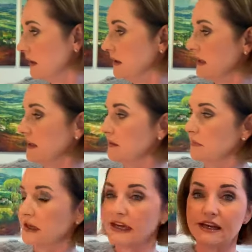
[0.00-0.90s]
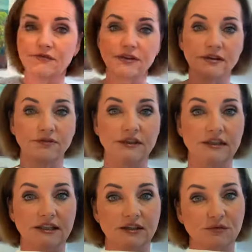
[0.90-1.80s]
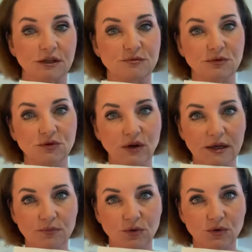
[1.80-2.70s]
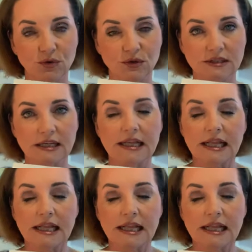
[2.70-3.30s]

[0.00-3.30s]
in jedem Rewe findet ihr zum Beispiel so ein Produkt.